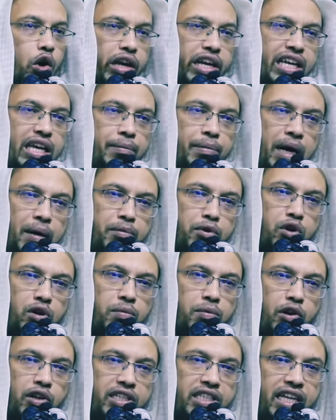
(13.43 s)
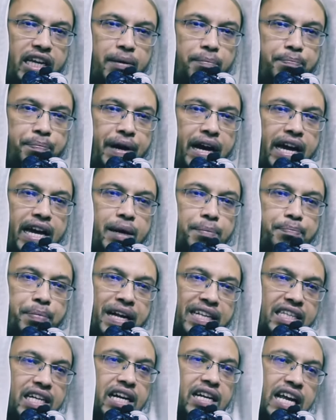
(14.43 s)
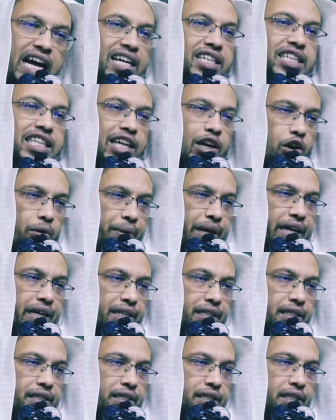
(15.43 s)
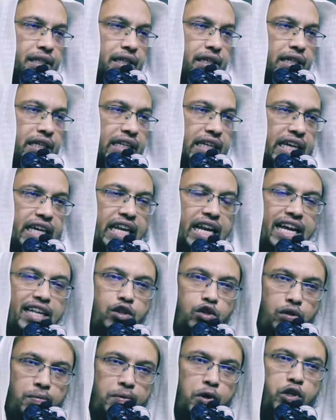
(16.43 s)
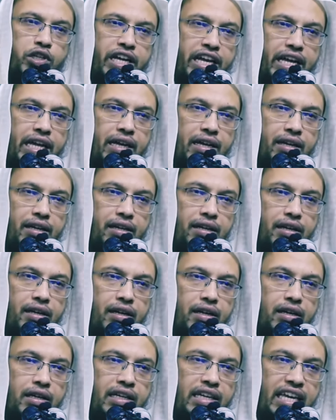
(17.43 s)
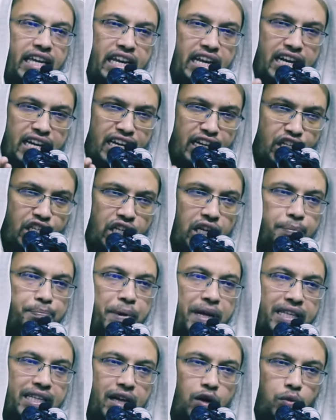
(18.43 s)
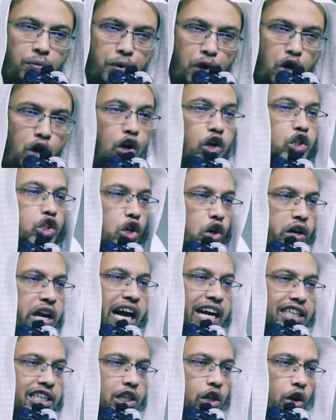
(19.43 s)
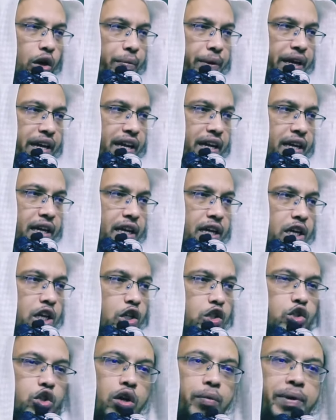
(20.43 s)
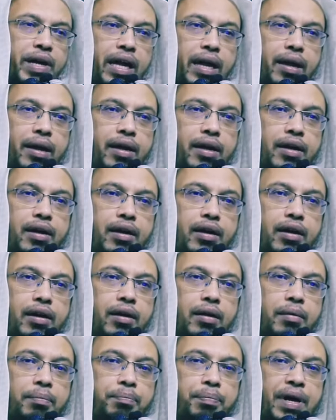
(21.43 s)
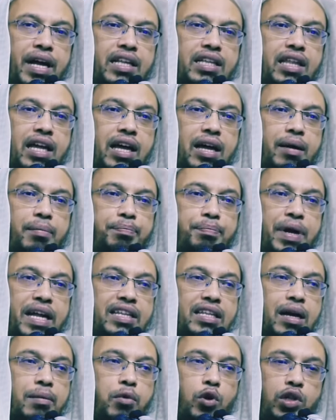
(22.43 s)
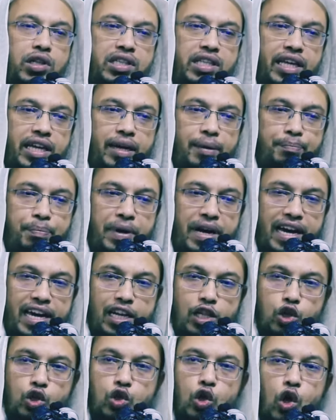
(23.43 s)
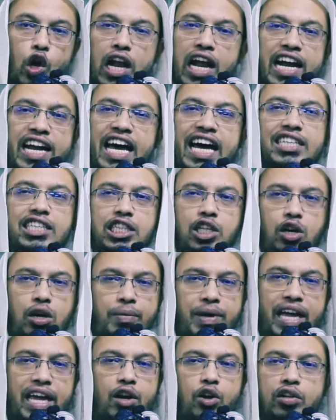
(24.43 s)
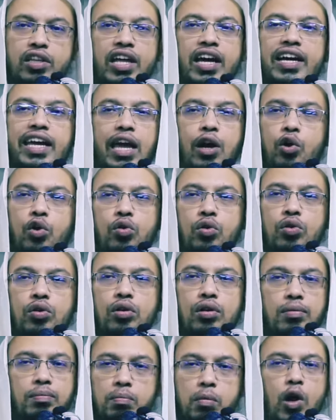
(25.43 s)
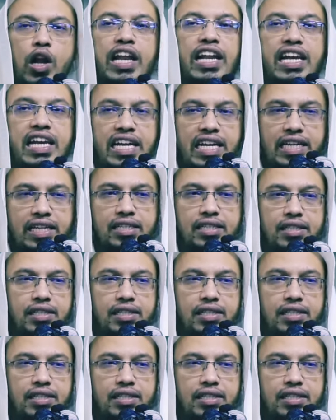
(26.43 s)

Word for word: অনেক ইমামগণ বলেছেন পায়ের পাতা ঢাকতে হবে গিরা তো বটেই গিরার নিচের পাতার উপরের অংশ ঢাকতে হবে তবে পাতা পাতা বলতে পায়ের তলা ঢাকতে হবে এই কথা কেউ বলেননি